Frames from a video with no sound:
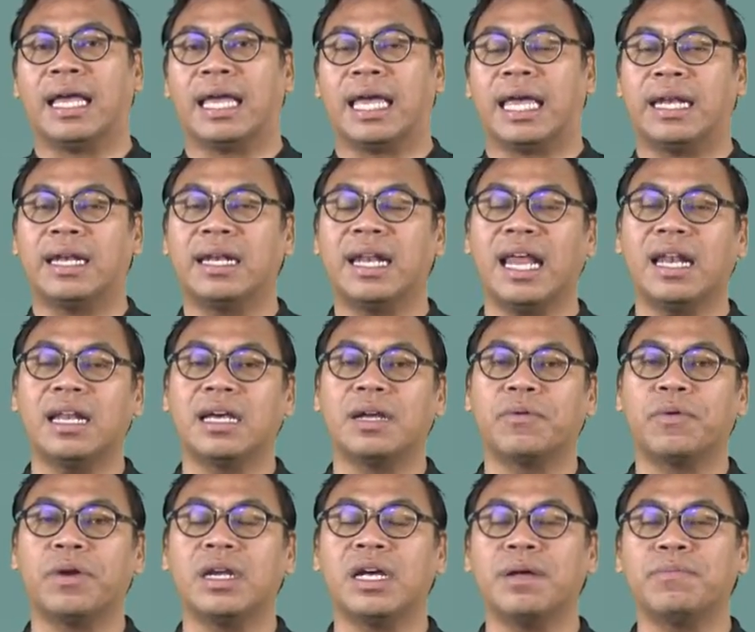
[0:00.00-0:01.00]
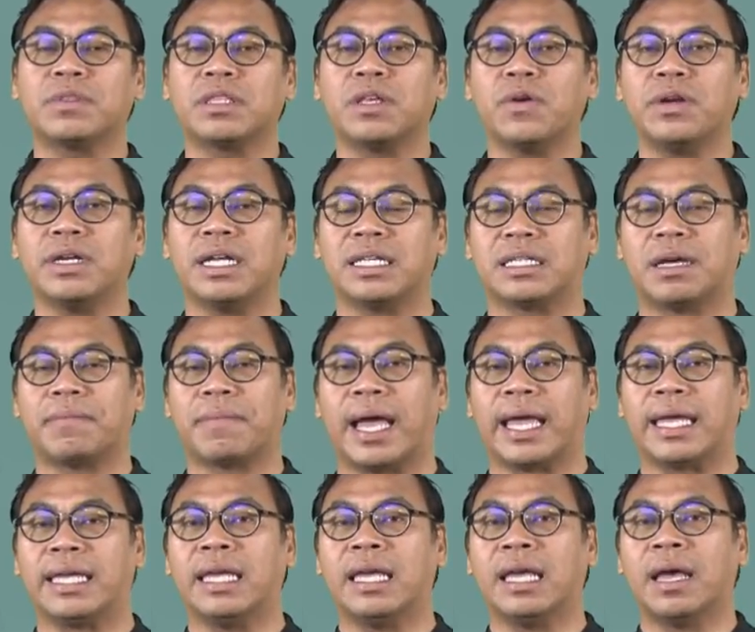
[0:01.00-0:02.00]
เห็นได้เลยว่าเริ่มต้นในส
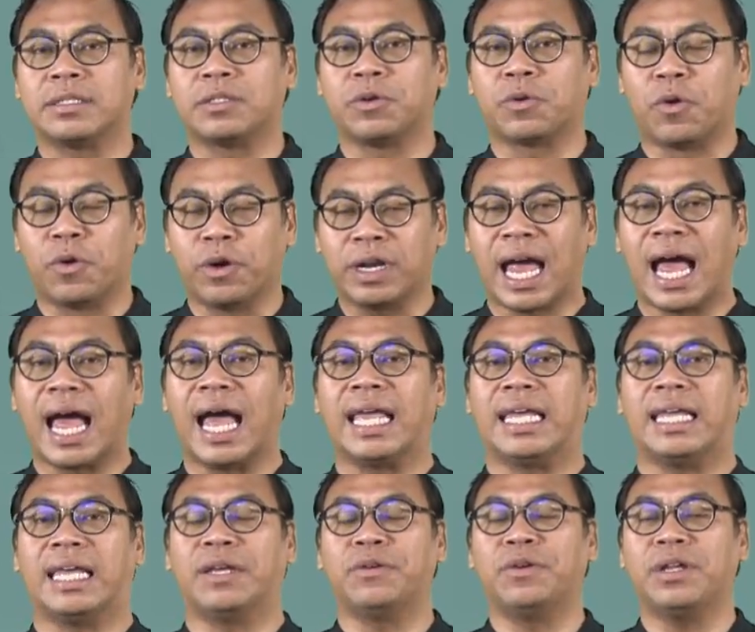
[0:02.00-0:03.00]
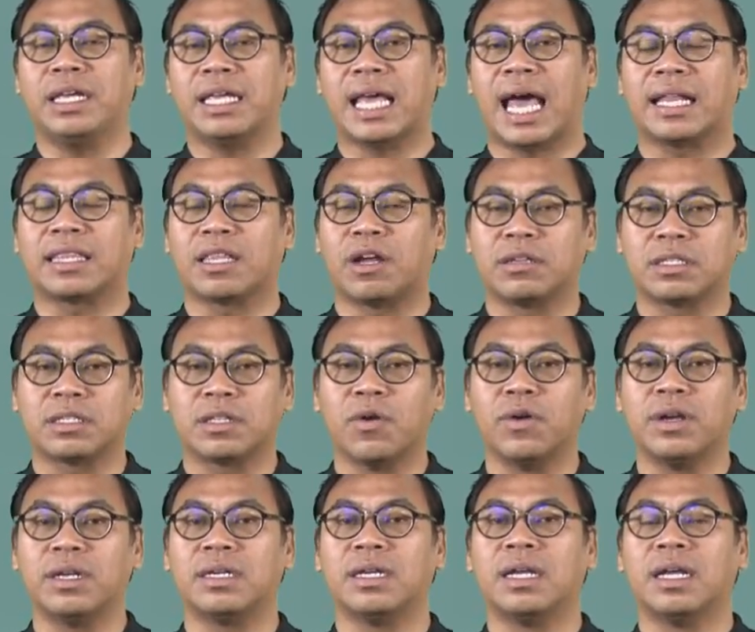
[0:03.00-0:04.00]
มัยสุโขทัยอยุธยาตอน
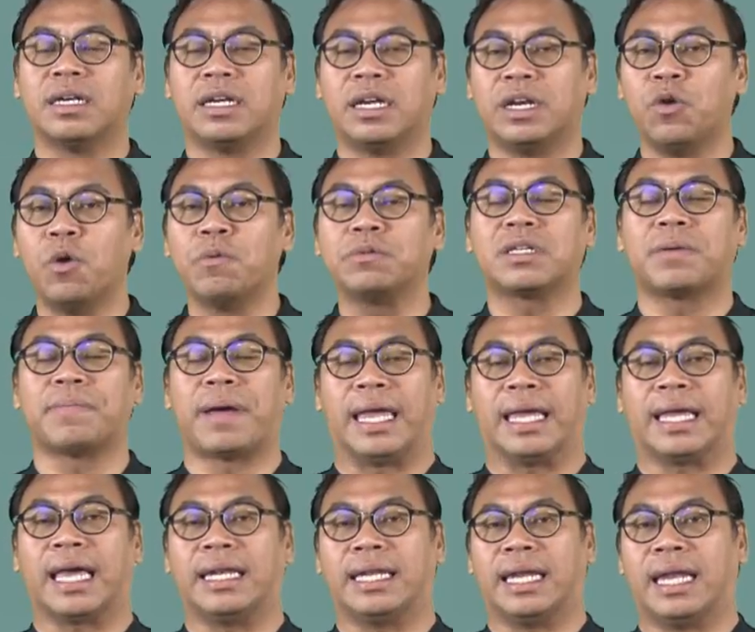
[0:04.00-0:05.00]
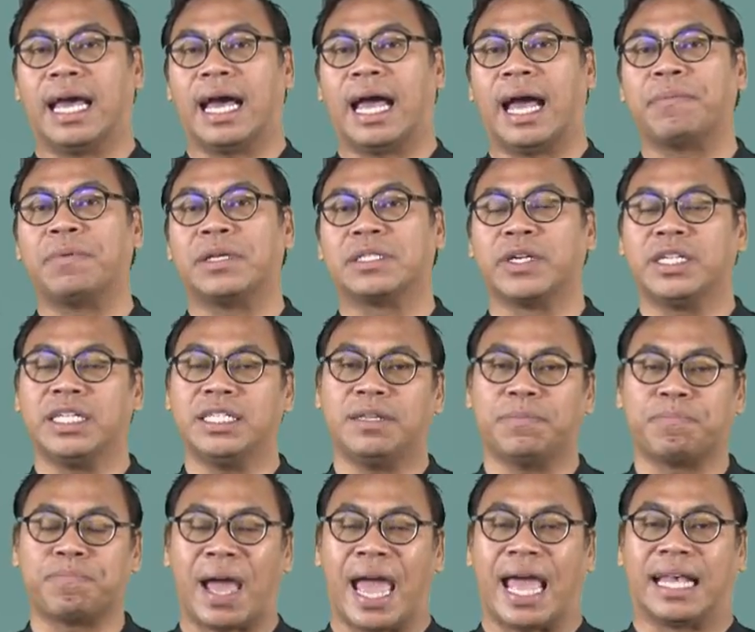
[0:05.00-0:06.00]
ต้นในร่วงสมัยกันเนี่ยนะครับในศตวรรษที่
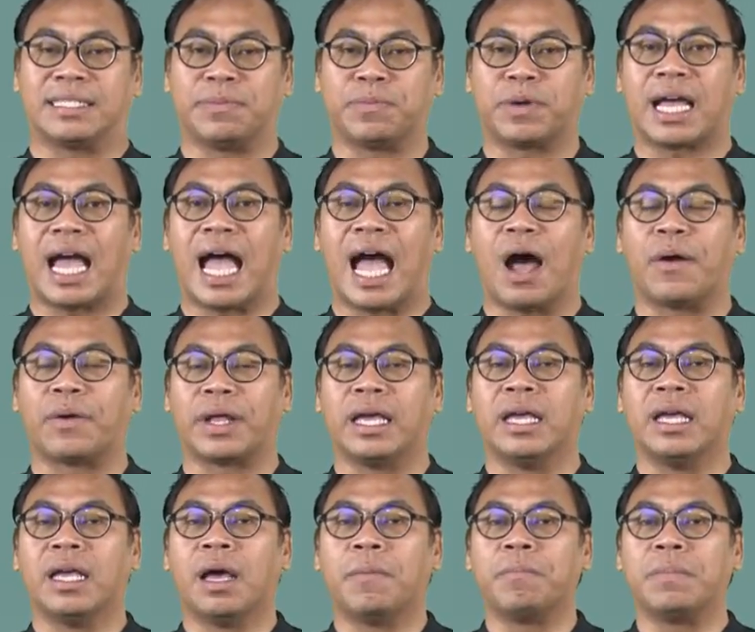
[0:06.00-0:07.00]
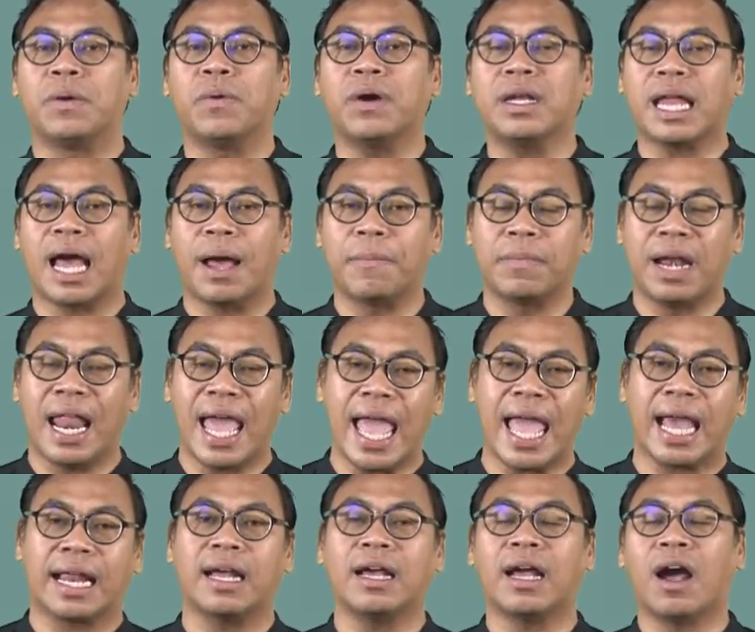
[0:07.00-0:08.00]
18 19เนี่ยมีวัฒนธรรมแร
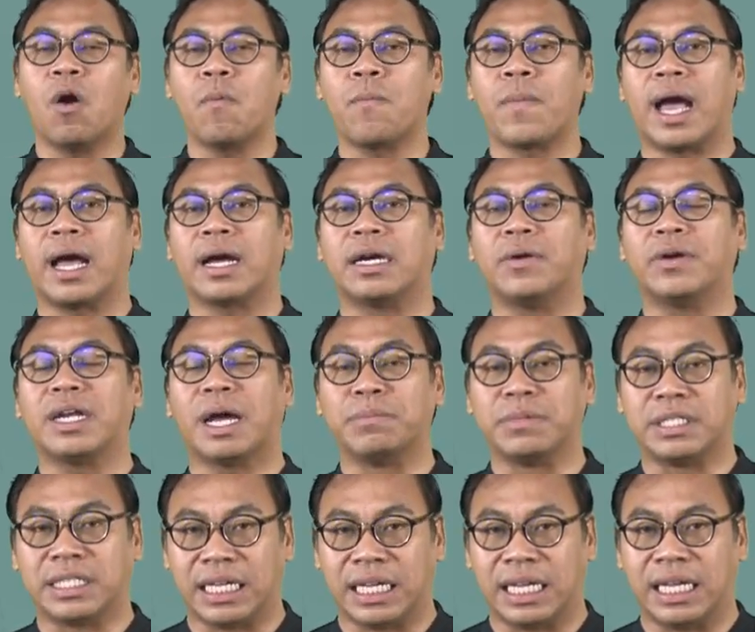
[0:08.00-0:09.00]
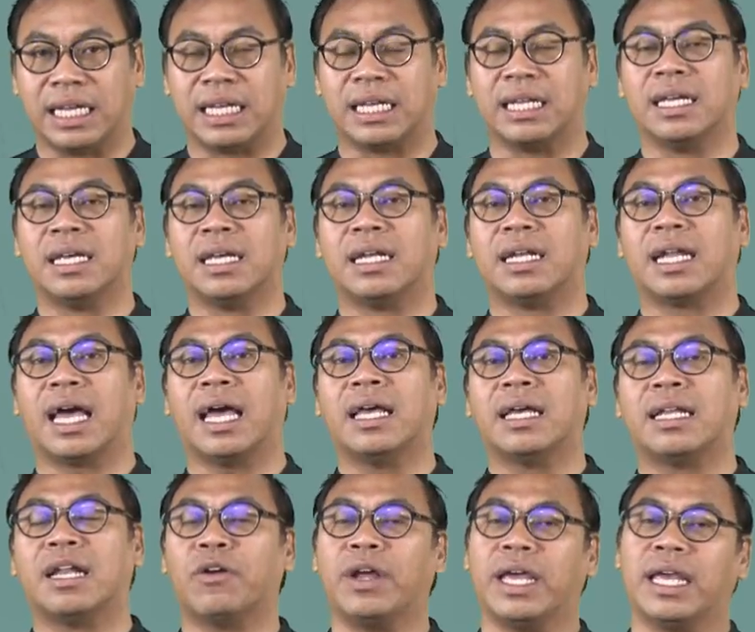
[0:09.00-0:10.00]
กขึ้นเข้ามา คือวัฒนธรรมจีนนะ
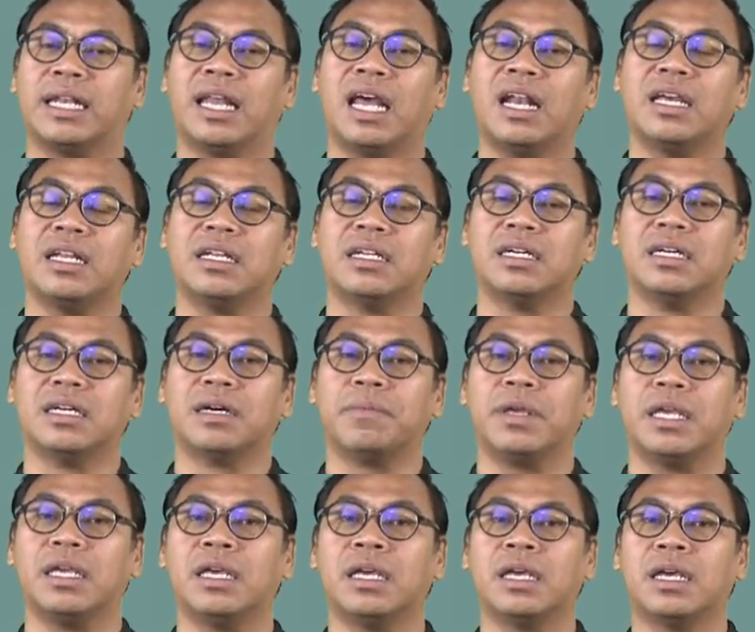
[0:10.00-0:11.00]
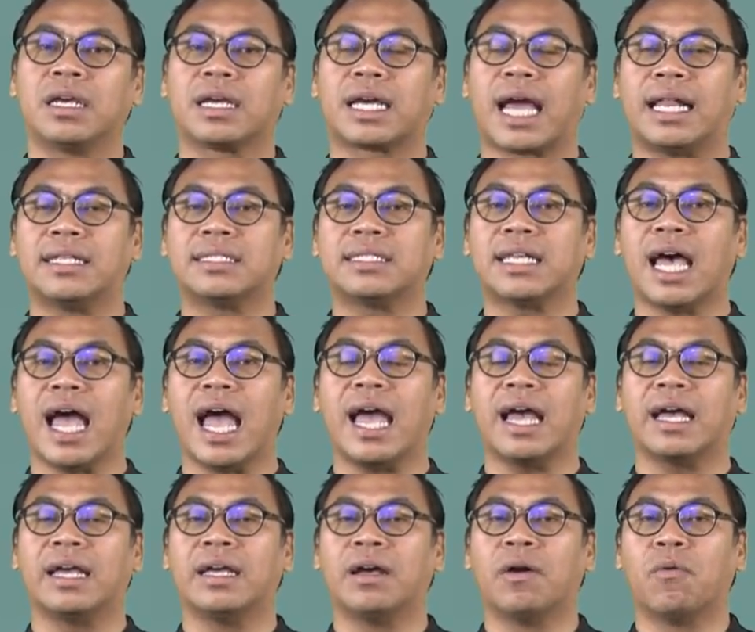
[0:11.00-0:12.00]
เราเห็นได้เลยหนึ่งมีการสร้า
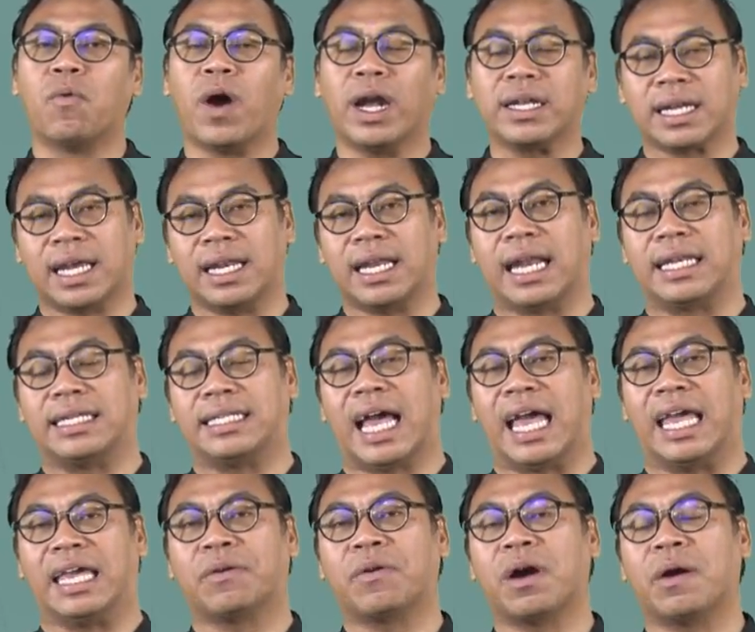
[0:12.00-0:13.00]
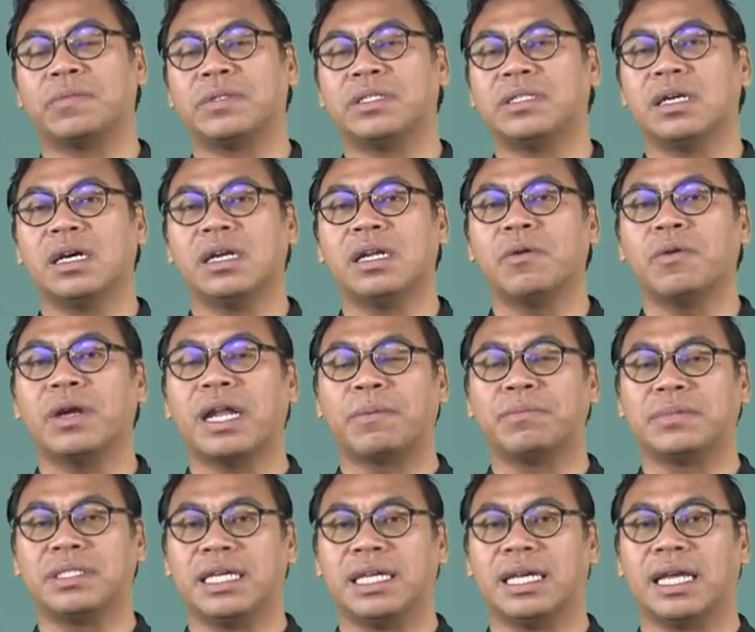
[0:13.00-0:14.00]
งวัดขนาดใหญ่ความเชื่อเรื่องวัฒนธร
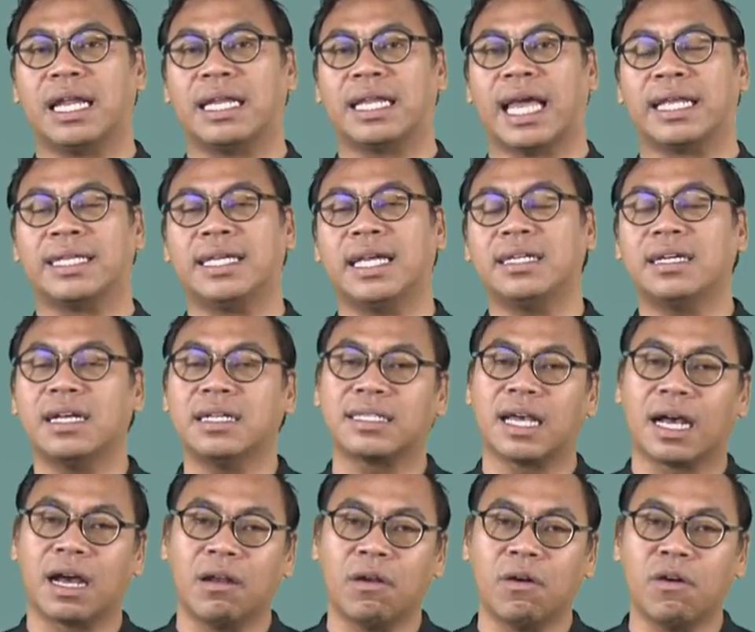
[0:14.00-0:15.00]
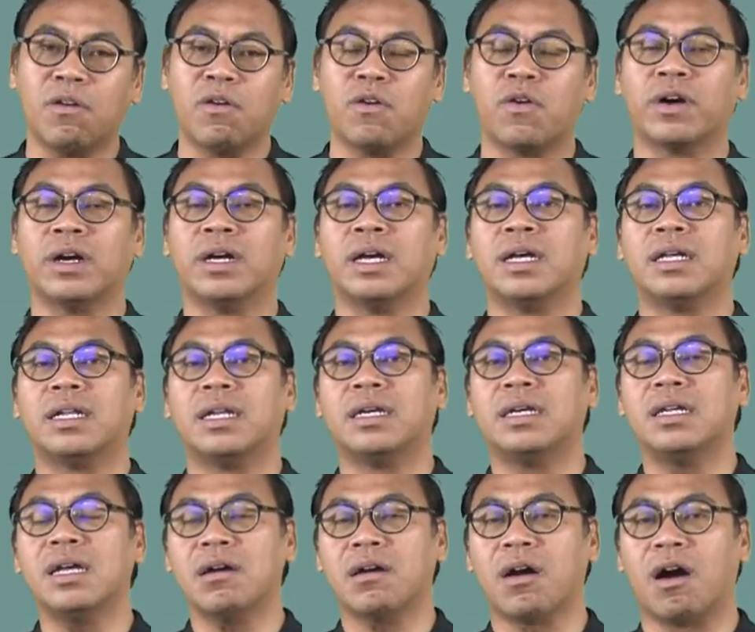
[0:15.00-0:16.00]
รมจีนขนาดใหญ่เช่นเครื่องสังคโลก หรื
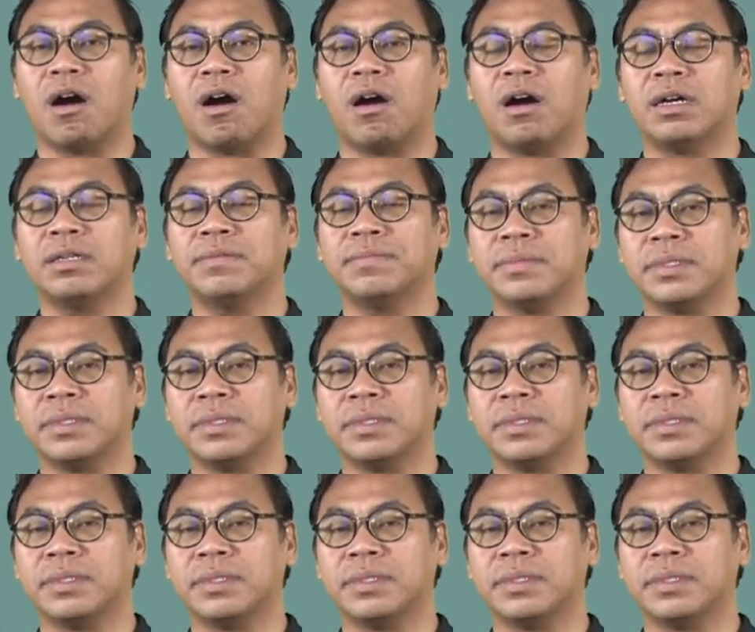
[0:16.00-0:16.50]
อเรื่องของ